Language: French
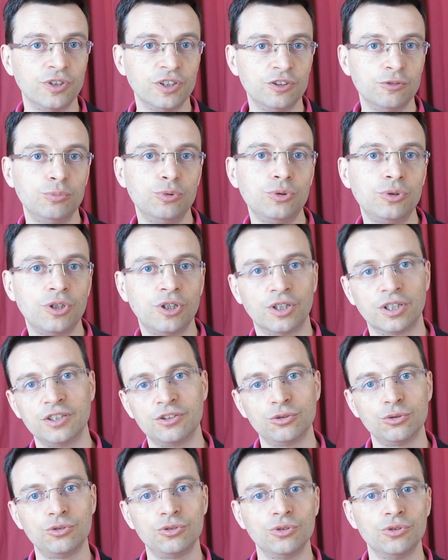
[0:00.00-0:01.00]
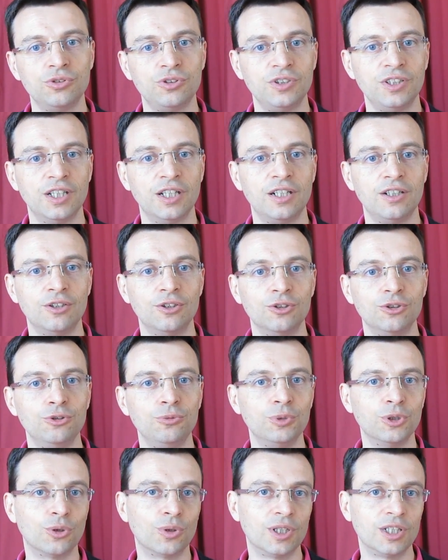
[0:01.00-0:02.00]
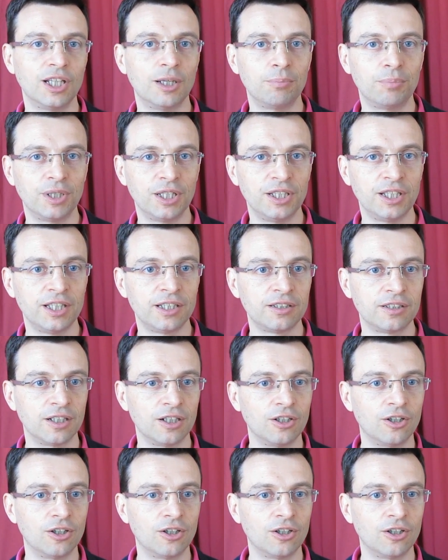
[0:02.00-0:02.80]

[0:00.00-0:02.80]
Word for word: Facebook, le réseau social numéro 1 de la planète.